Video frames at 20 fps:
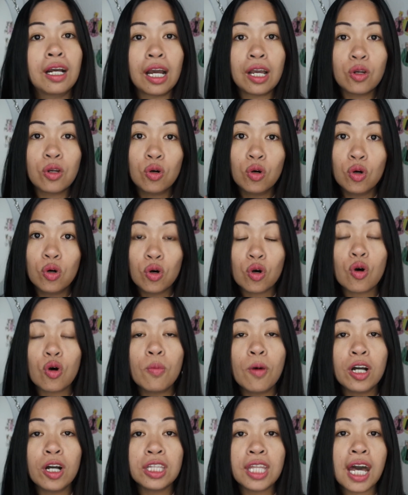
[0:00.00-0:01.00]
kayong
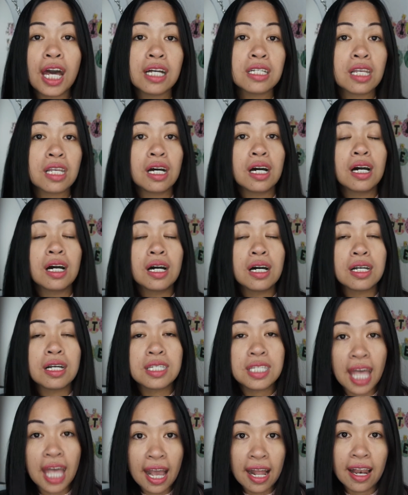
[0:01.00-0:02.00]
kumontak sa
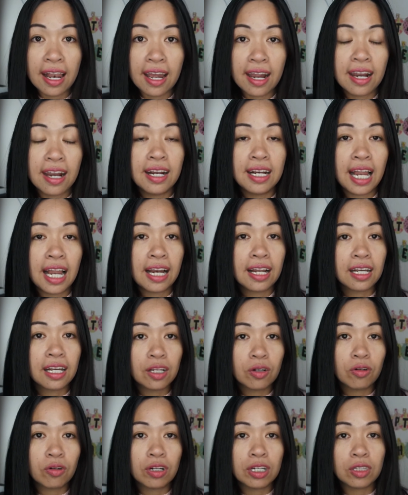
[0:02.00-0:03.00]
seller.
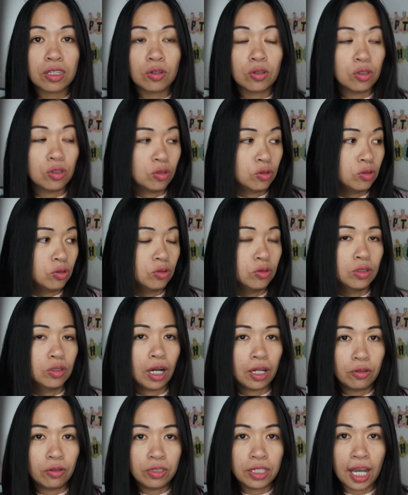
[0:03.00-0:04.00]
Lalagay ko rito yung
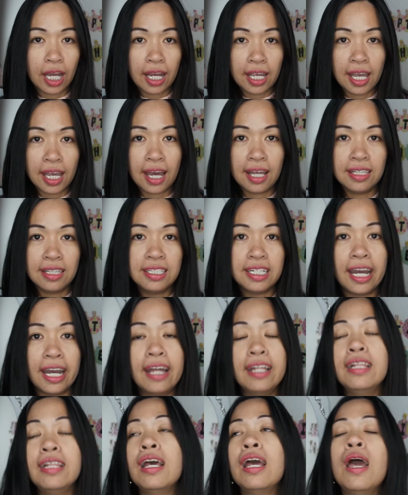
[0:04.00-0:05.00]
ano niya, yan,
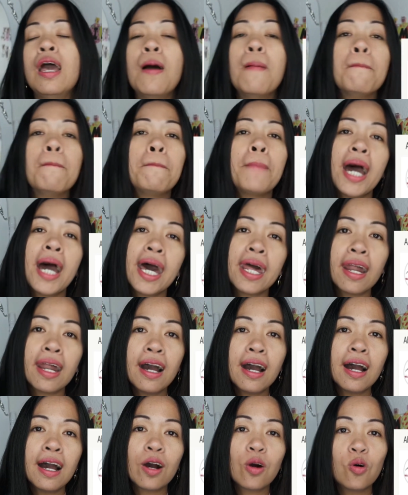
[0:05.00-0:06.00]
dyan.
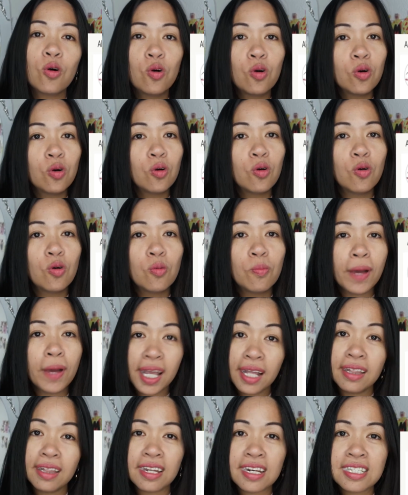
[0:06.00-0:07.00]
Para kung
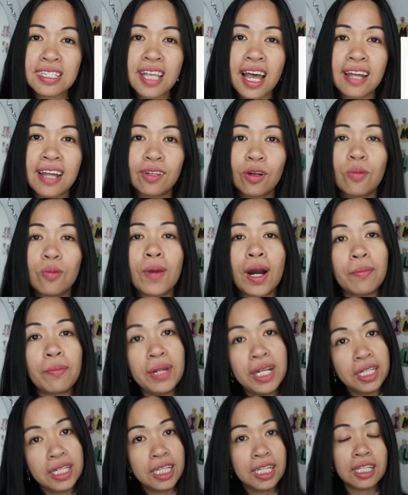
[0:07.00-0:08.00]
may Mercado,
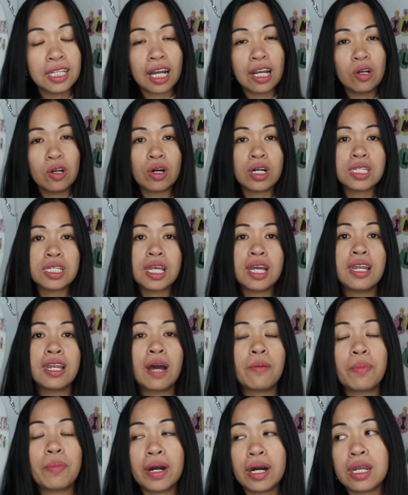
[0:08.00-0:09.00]
makabili din kayo kasi
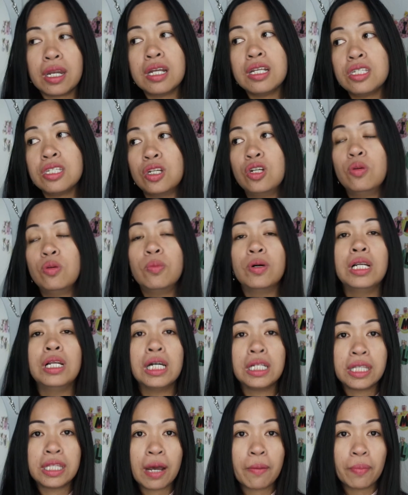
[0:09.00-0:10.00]
napaka-reasonable
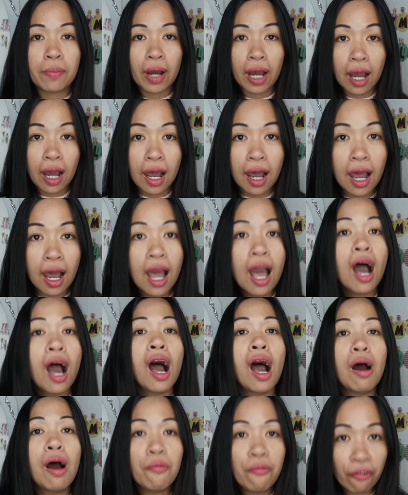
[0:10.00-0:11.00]
at
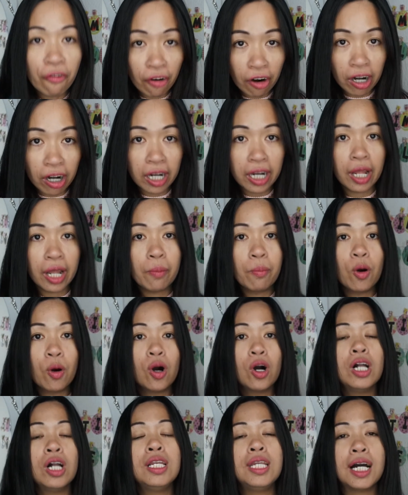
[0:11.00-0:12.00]

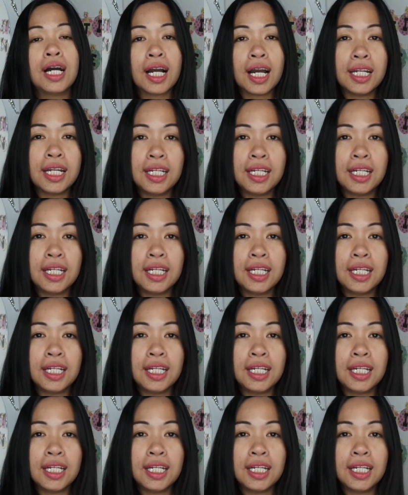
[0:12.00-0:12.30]
napaka-affordable ng